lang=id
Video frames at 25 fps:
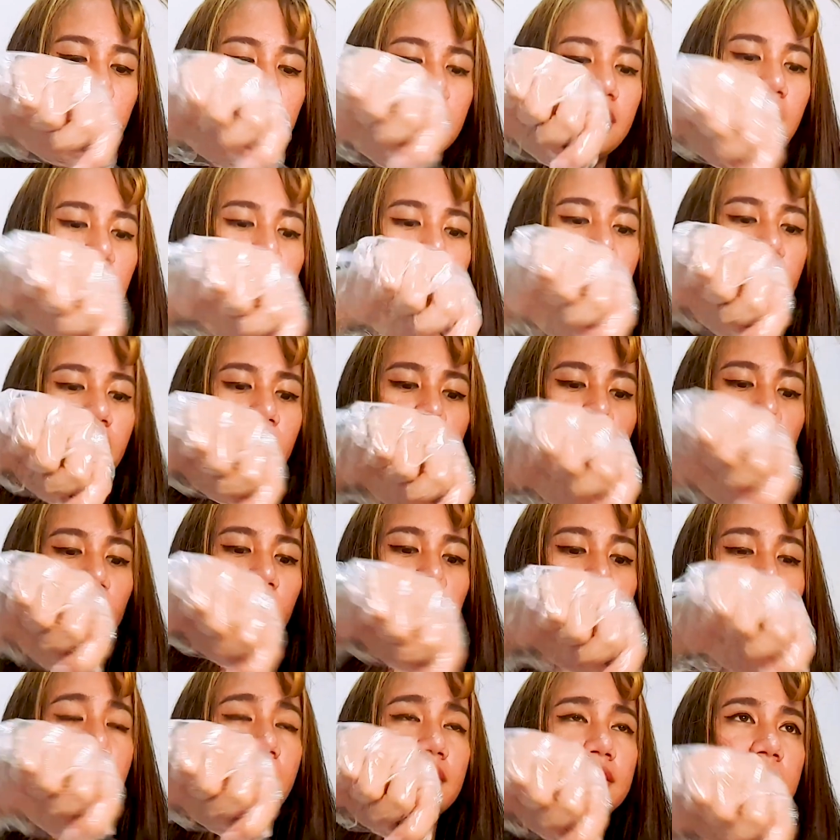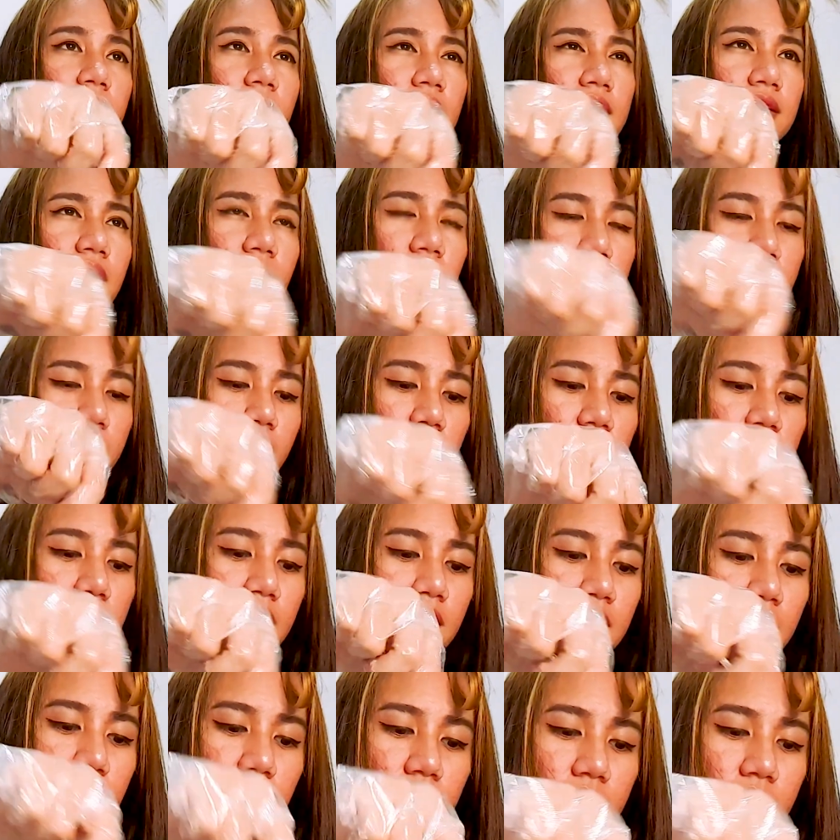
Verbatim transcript: dan dia teksturnya nggak sekasarnya tadi